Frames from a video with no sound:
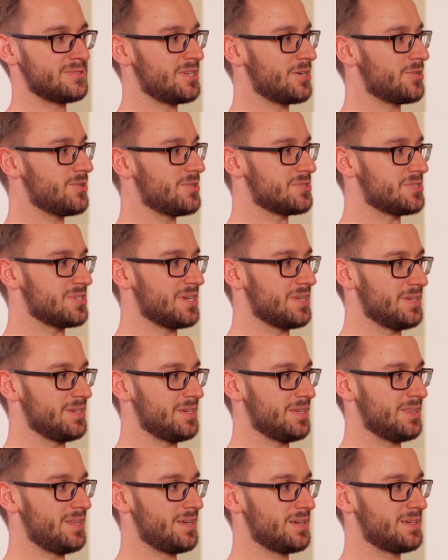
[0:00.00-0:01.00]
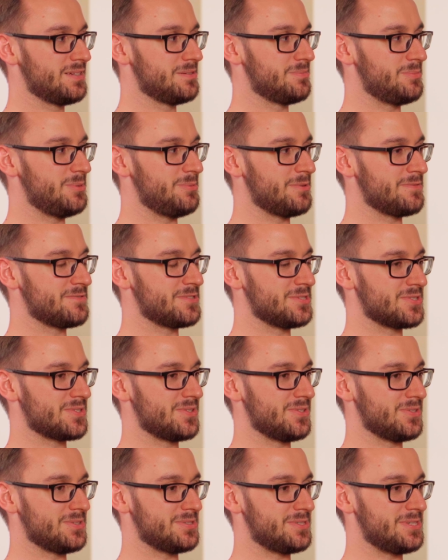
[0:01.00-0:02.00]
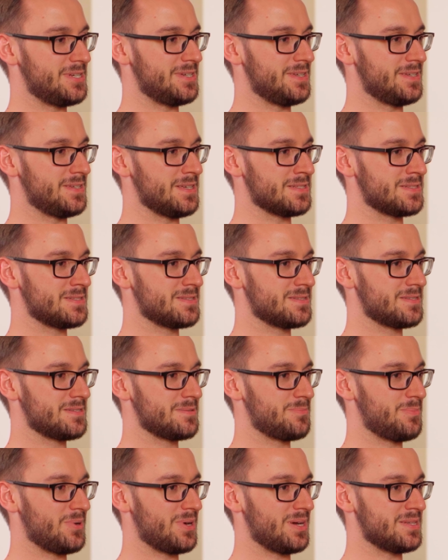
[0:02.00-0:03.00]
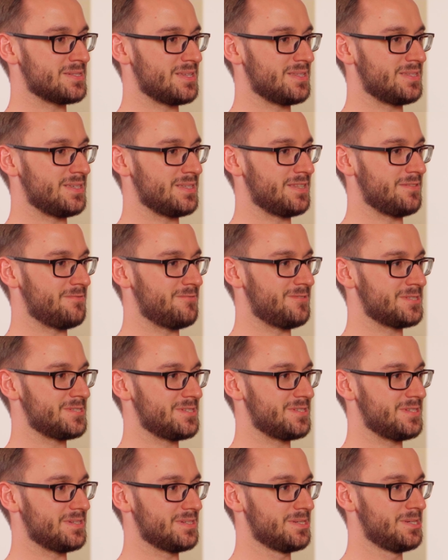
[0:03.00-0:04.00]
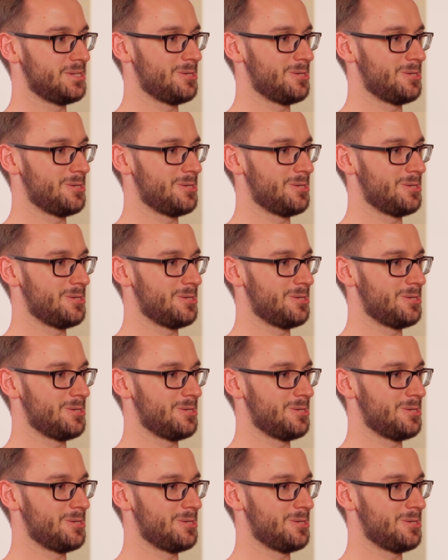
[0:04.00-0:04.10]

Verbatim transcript: zakończenie jednak mimo wszystko, gdzie jest pokazana ta właśnie